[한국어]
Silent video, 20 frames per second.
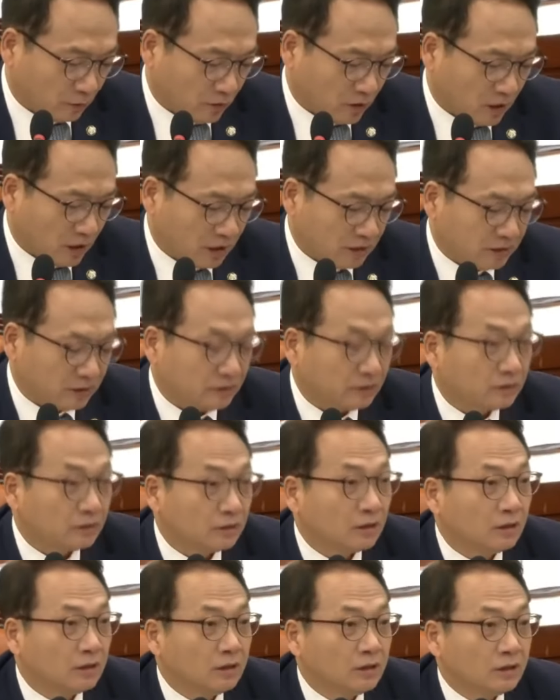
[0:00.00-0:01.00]
또 한
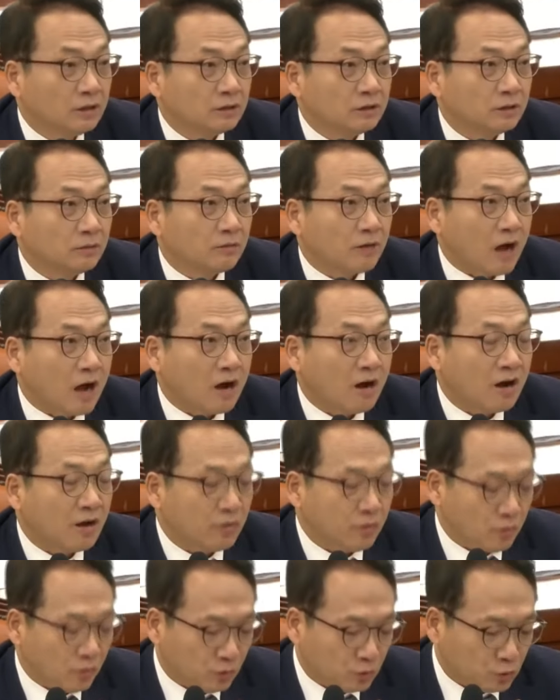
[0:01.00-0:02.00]
가지는 지금
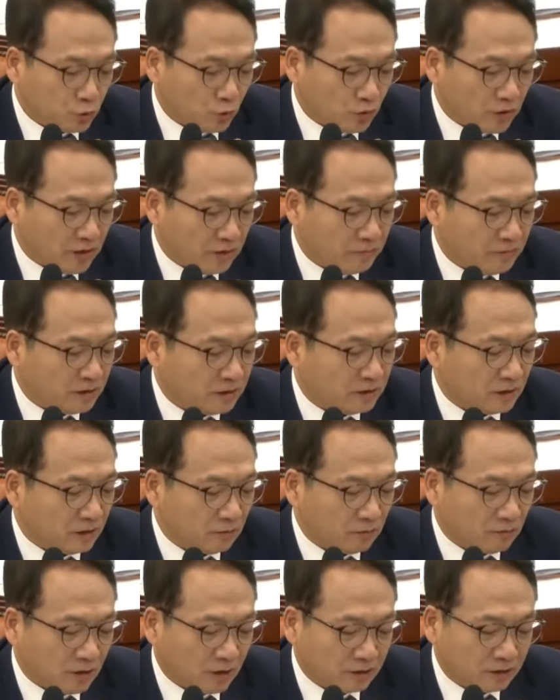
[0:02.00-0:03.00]
강화도
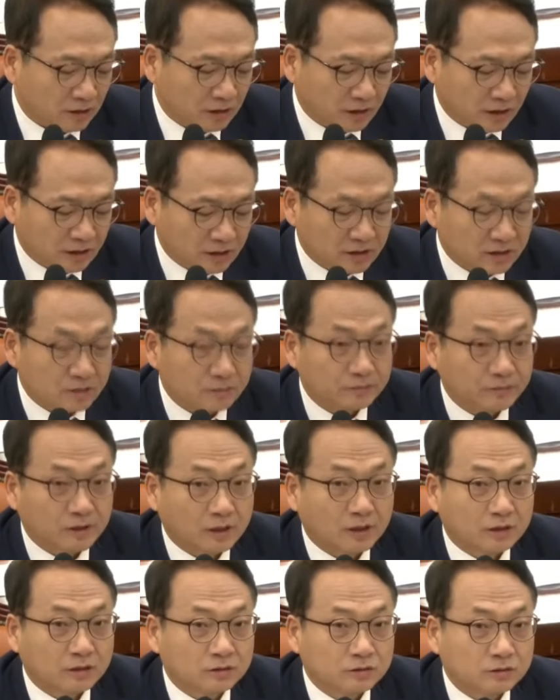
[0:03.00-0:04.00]
송해면이라고 하는 데가 있습니다.